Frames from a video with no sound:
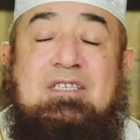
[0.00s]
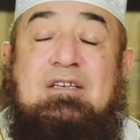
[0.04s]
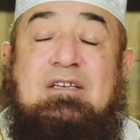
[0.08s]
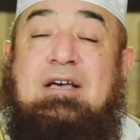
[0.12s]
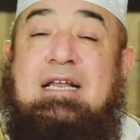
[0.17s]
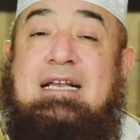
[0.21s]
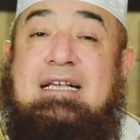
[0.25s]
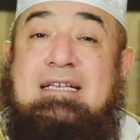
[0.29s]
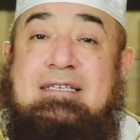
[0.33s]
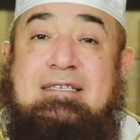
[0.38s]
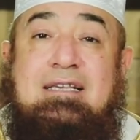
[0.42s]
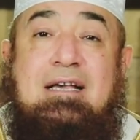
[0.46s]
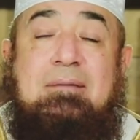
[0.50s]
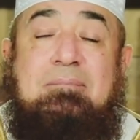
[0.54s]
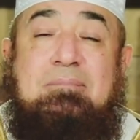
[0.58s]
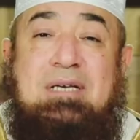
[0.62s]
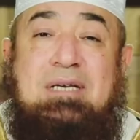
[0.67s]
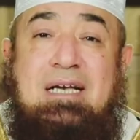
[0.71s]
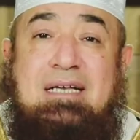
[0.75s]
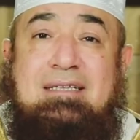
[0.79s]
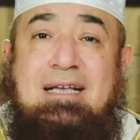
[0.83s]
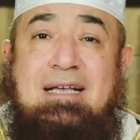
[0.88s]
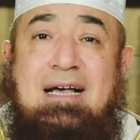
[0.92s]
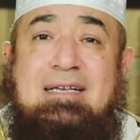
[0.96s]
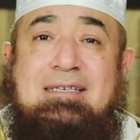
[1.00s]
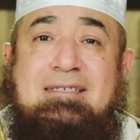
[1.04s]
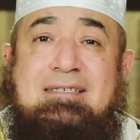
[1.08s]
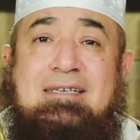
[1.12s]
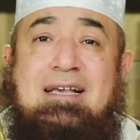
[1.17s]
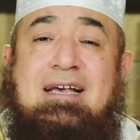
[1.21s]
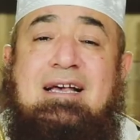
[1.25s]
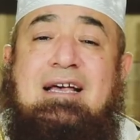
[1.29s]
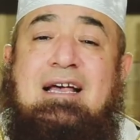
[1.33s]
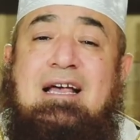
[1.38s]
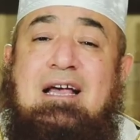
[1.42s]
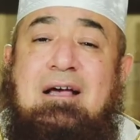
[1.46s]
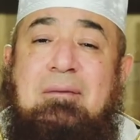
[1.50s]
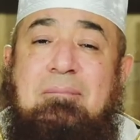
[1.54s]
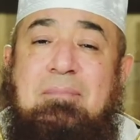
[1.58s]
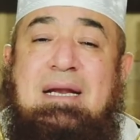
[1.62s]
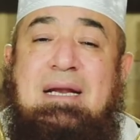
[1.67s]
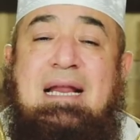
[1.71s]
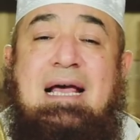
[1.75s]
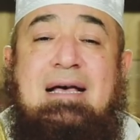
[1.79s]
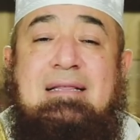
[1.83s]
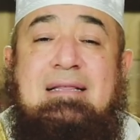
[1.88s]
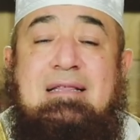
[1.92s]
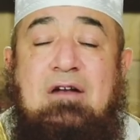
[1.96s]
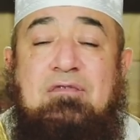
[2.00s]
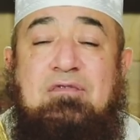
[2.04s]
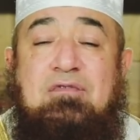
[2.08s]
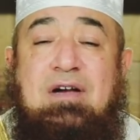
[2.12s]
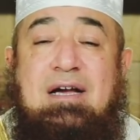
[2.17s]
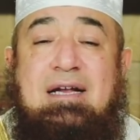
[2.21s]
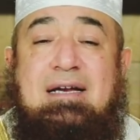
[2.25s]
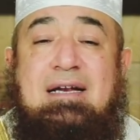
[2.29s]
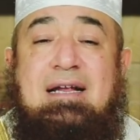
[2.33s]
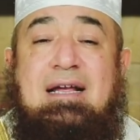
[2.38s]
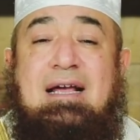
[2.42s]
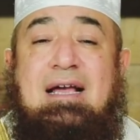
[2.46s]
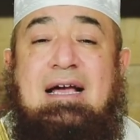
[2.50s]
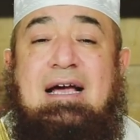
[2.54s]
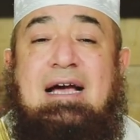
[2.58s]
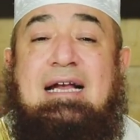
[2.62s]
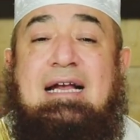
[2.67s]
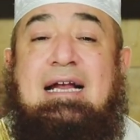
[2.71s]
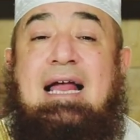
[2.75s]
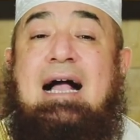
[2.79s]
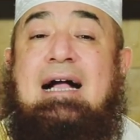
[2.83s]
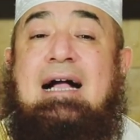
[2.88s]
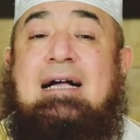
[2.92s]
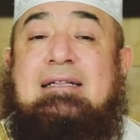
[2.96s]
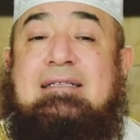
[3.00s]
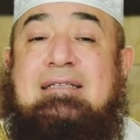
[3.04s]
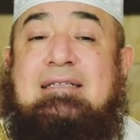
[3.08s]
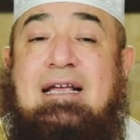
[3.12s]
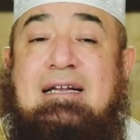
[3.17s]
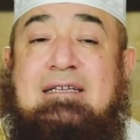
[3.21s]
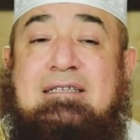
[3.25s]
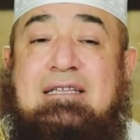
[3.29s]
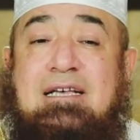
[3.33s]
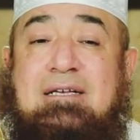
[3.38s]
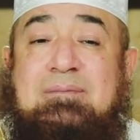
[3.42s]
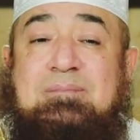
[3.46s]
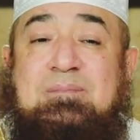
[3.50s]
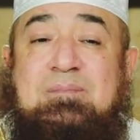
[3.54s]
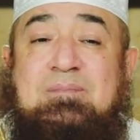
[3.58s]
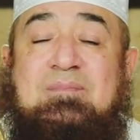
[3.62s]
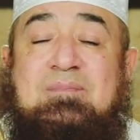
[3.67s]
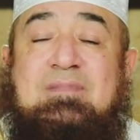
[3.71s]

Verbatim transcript: يعني الإنسان بيتأذى من هذا الفعل الحاجة الثالثة